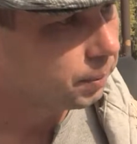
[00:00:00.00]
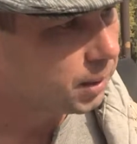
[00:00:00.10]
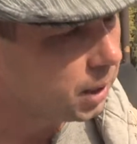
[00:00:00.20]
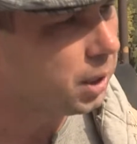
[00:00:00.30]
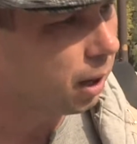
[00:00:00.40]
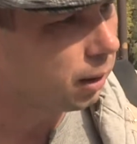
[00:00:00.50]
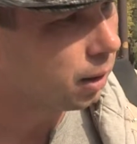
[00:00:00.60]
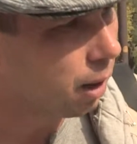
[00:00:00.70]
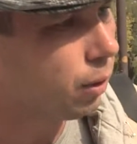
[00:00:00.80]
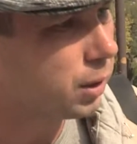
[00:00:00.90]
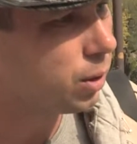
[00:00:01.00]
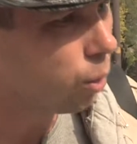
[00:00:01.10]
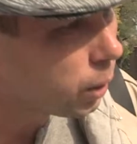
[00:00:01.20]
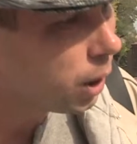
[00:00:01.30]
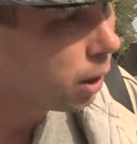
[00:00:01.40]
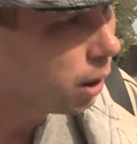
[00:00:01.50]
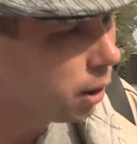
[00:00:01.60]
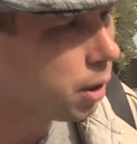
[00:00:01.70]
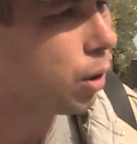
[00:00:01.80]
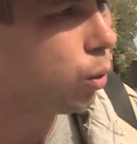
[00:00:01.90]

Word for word: Сидят угу. на востоке, летя